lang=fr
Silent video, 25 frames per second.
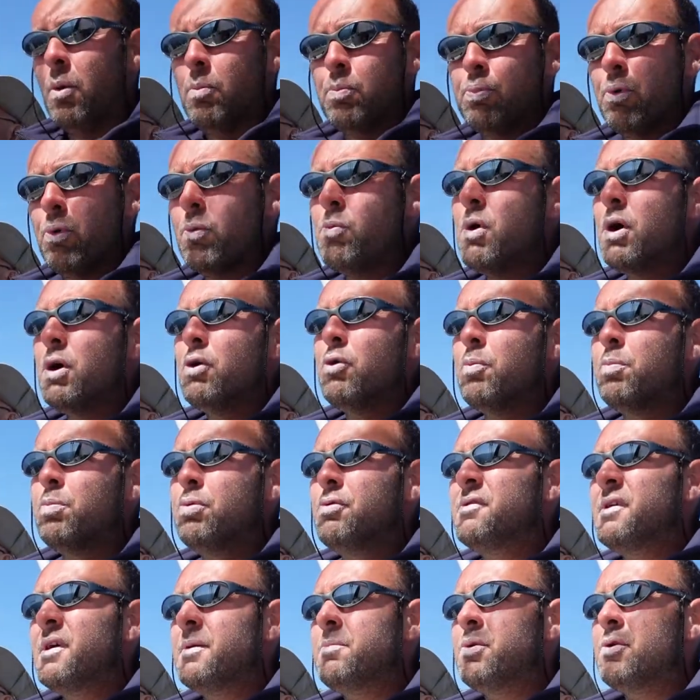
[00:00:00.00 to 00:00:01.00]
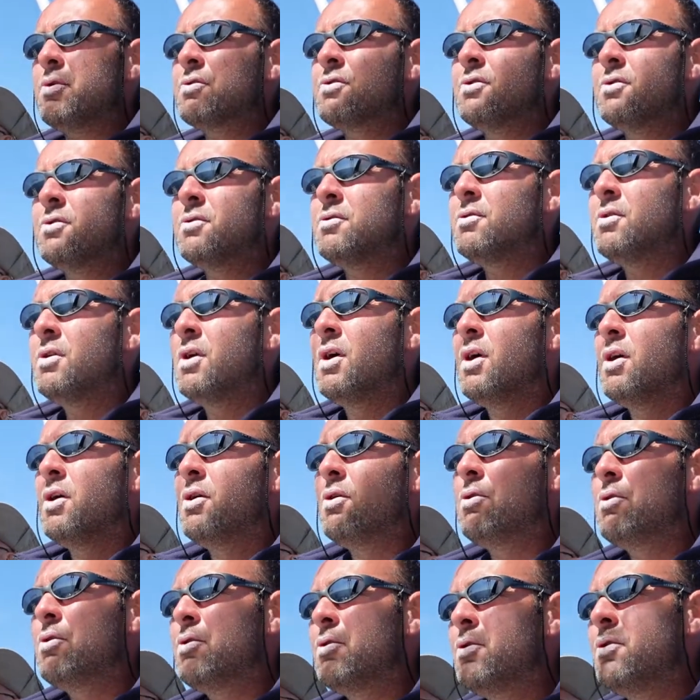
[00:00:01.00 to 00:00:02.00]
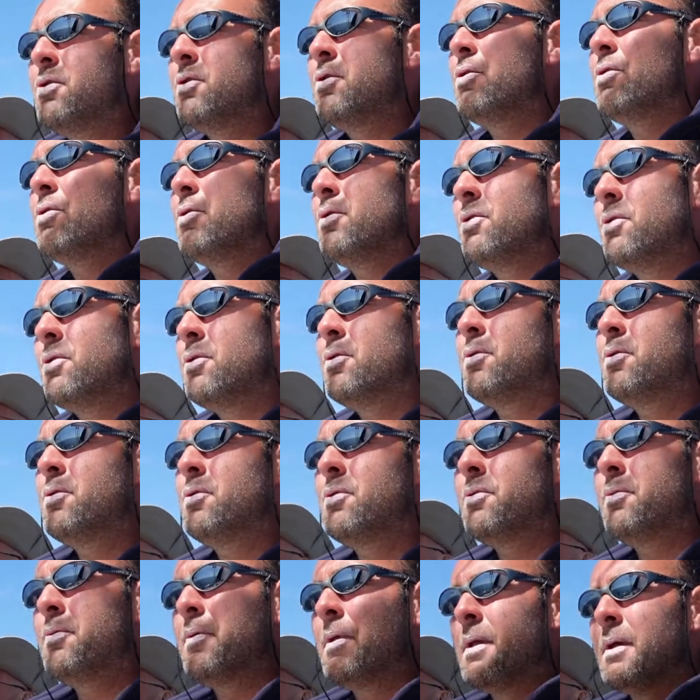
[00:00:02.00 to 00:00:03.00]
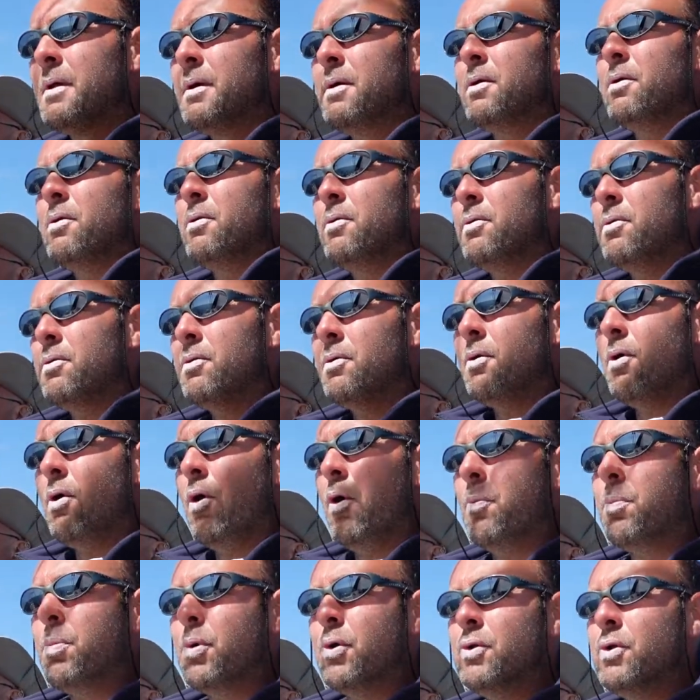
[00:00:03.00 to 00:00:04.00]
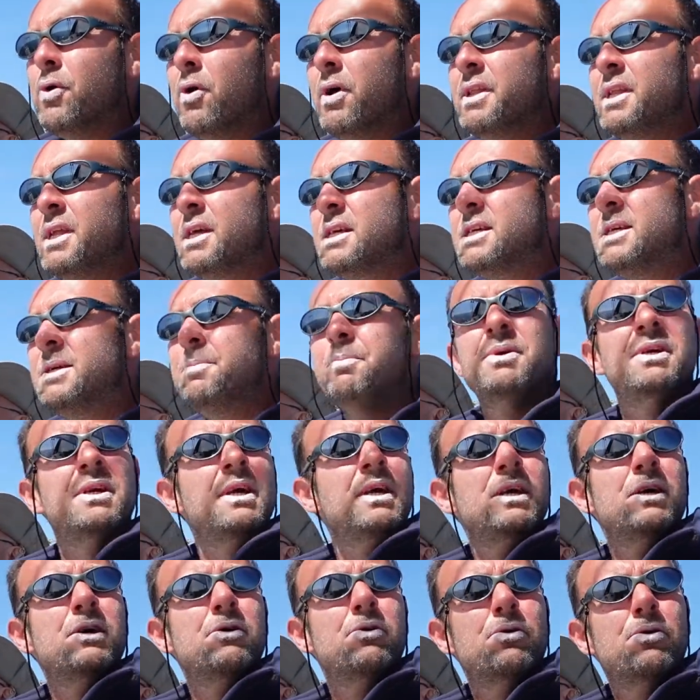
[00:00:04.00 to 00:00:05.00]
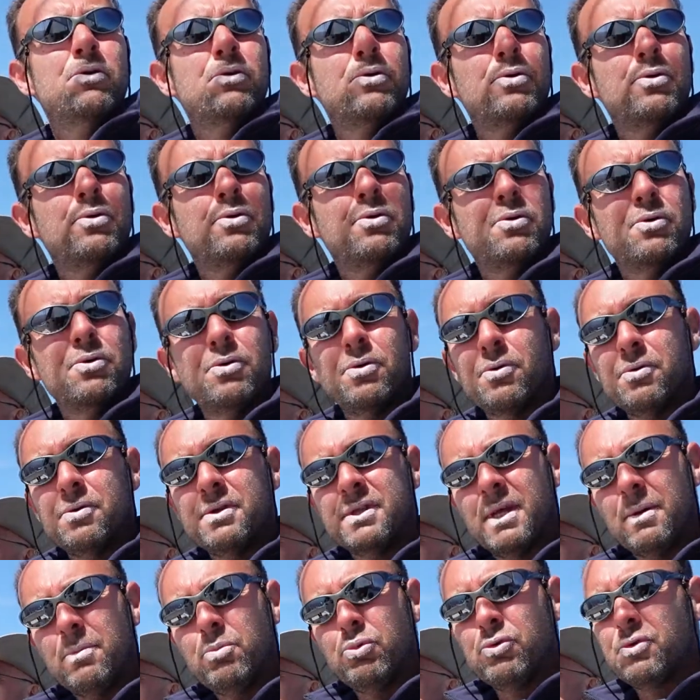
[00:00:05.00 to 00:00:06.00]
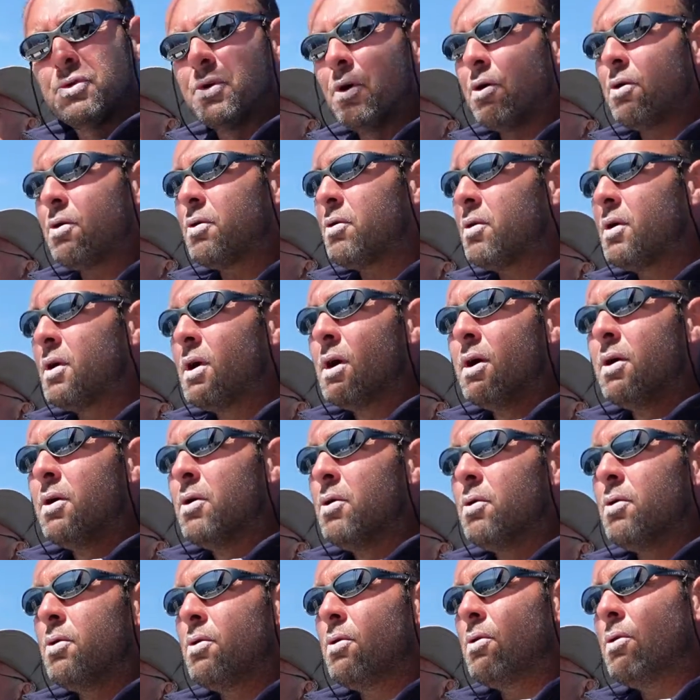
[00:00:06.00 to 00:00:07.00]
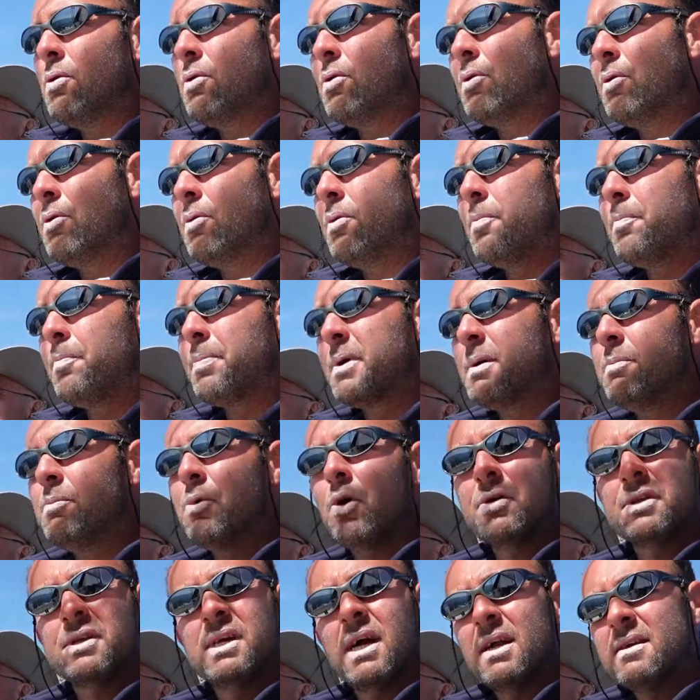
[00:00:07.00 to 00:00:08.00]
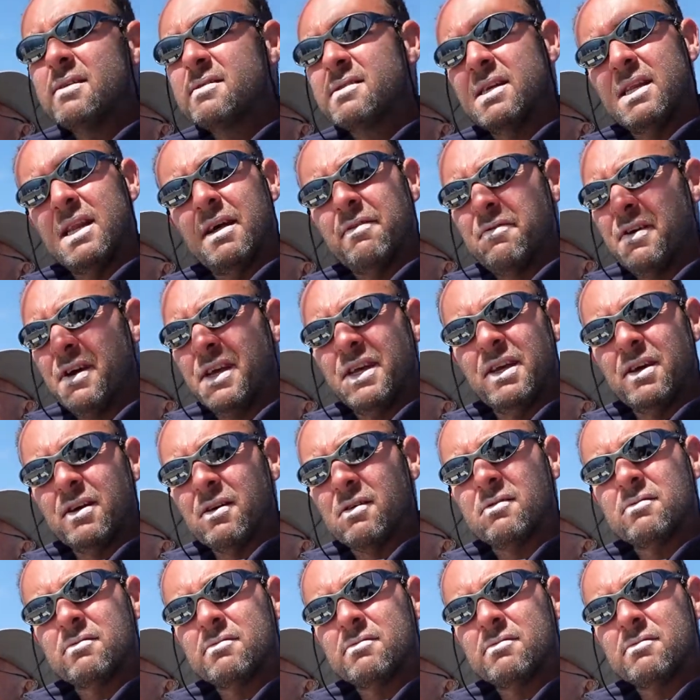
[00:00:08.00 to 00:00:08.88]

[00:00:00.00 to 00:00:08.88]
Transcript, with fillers: Pour moi, le plus important, euh, en prenant un équipier euh, débutant, euh, primordial, c'est la veille.